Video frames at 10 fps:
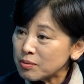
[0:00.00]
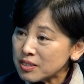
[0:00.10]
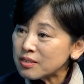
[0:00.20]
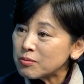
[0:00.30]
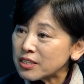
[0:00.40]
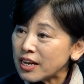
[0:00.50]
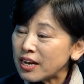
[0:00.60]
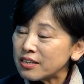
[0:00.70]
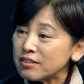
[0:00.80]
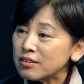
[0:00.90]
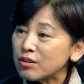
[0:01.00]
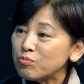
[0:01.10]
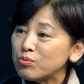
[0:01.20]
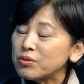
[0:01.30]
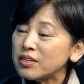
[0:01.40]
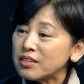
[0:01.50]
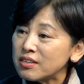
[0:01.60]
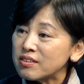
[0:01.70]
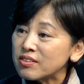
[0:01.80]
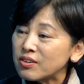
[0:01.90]
지금 있습니다. 이제 그런 부분에
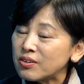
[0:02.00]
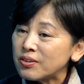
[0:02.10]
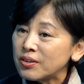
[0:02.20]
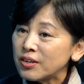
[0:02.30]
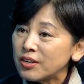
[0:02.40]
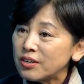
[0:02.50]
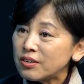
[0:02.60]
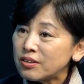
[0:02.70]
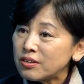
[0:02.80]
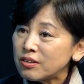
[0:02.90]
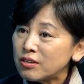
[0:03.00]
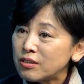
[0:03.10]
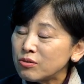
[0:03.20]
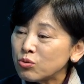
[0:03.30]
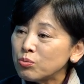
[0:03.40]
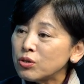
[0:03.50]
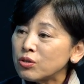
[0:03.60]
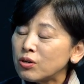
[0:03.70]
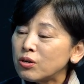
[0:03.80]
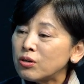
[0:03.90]
대해서 어, 좀
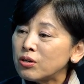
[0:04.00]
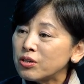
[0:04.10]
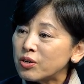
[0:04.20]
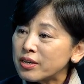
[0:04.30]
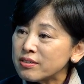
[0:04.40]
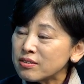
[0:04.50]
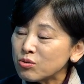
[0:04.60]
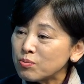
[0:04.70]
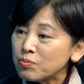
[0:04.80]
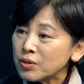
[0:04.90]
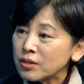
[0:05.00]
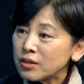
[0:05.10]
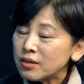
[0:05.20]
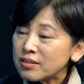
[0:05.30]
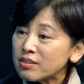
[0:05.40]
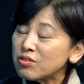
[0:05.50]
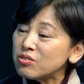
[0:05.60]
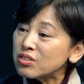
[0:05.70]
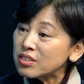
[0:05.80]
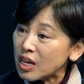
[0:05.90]
더더 더 여러 가지 좀
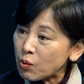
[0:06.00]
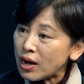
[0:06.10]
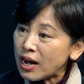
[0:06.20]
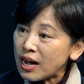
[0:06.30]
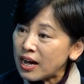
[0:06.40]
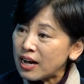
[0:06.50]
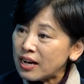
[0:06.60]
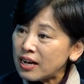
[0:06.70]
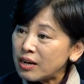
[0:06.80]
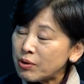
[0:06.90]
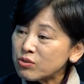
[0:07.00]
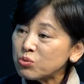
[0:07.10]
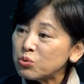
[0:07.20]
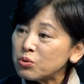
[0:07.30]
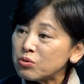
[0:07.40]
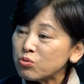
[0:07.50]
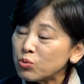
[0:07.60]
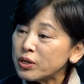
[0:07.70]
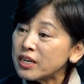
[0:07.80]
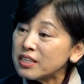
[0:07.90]
사전적인 대화 아, 마소통을
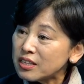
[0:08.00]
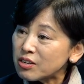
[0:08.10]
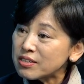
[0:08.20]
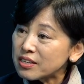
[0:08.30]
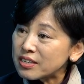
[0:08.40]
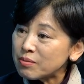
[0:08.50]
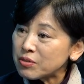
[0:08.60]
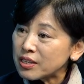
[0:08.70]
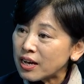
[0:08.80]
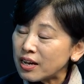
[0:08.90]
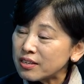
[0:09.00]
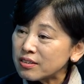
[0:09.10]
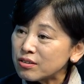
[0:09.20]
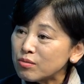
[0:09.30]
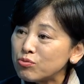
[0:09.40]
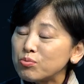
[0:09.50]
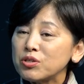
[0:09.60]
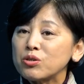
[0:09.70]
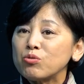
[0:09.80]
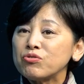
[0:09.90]
좀 더 해야 된다고 생각을 합니다. 네. 네. 그런
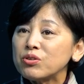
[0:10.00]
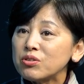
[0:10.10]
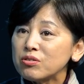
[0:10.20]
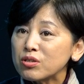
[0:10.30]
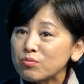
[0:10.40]
부분이 있고 우선은